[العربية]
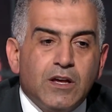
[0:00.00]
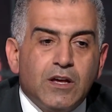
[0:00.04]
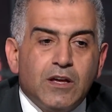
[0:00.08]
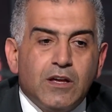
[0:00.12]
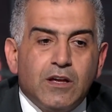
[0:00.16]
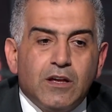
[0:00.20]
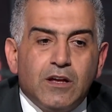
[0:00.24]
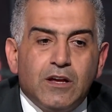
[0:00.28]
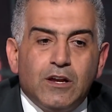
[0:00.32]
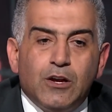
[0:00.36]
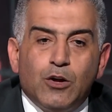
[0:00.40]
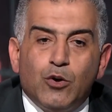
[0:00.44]

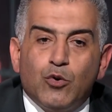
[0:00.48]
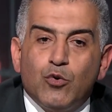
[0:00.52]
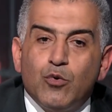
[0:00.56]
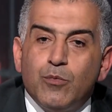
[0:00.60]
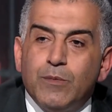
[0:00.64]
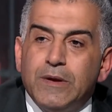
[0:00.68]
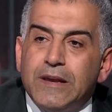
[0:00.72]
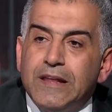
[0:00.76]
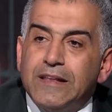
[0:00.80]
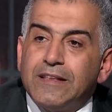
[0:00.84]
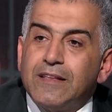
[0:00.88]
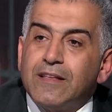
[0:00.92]

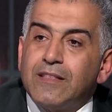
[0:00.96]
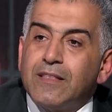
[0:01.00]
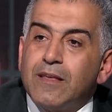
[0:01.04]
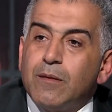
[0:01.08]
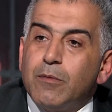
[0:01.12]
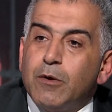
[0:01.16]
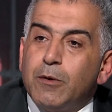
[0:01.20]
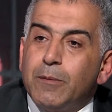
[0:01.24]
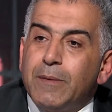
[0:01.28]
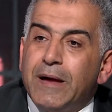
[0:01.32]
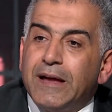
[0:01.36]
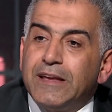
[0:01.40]
الحكومة لا
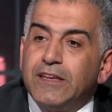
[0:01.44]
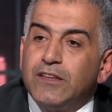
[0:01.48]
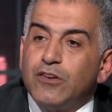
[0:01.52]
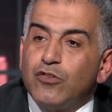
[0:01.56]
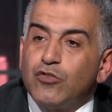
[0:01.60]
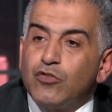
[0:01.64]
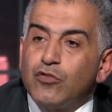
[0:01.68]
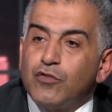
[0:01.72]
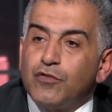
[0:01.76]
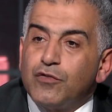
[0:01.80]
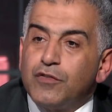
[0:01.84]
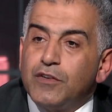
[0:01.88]
تتبع معايير
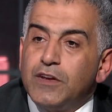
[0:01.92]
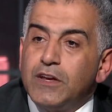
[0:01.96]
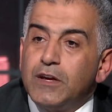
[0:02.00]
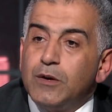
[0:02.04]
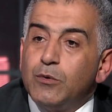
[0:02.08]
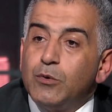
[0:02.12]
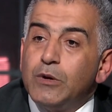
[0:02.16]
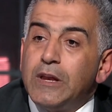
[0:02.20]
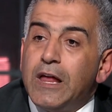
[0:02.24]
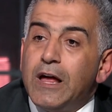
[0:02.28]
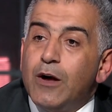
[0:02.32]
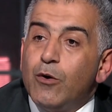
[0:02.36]
الشفافية
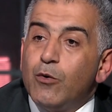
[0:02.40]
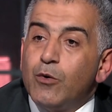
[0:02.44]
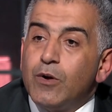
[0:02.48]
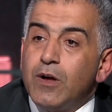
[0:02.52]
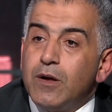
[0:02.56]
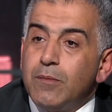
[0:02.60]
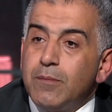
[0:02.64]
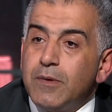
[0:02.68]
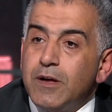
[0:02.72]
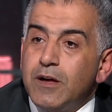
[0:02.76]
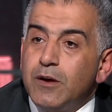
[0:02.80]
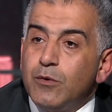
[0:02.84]

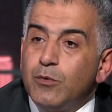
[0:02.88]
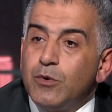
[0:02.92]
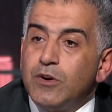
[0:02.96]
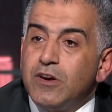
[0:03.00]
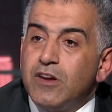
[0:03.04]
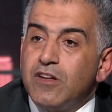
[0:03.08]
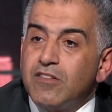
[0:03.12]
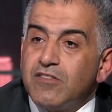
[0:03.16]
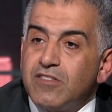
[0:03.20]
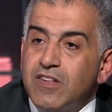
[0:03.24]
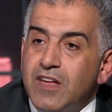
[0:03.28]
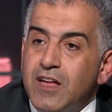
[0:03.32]
والحوكمة
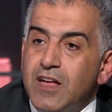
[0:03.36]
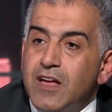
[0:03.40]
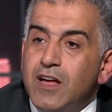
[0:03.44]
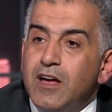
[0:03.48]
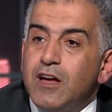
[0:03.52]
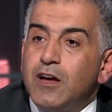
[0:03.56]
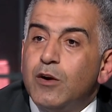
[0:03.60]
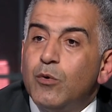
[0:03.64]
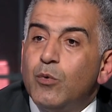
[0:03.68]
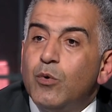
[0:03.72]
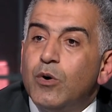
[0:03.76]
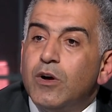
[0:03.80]

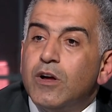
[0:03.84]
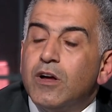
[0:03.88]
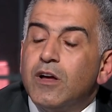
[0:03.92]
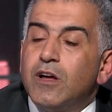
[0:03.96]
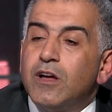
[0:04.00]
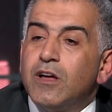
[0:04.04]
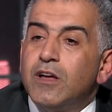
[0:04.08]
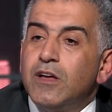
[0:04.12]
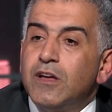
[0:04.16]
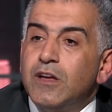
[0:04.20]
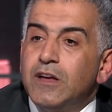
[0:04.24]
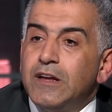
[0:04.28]
والنزاهة
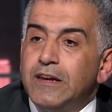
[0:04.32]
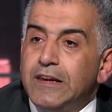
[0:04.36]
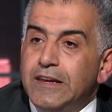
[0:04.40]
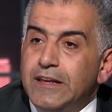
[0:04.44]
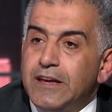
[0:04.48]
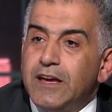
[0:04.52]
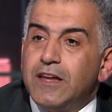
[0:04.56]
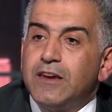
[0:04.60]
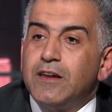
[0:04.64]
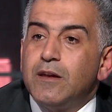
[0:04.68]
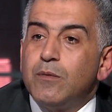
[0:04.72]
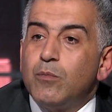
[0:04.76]

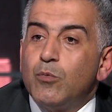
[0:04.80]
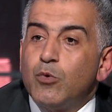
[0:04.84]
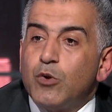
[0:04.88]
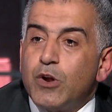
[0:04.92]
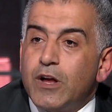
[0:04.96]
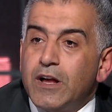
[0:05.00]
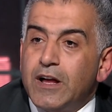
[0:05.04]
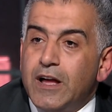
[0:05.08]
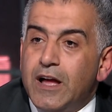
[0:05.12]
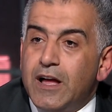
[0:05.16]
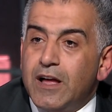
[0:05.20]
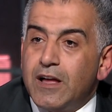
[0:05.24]
ولجان
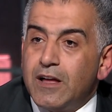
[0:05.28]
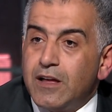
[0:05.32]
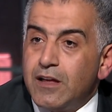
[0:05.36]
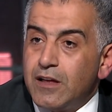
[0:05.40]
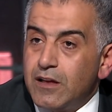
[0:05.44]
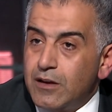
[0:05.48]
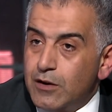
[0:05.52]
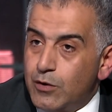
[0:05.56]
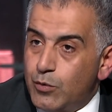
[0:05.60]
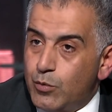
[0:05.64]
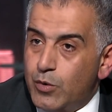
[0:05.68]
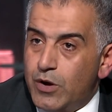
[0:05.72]
المراجعة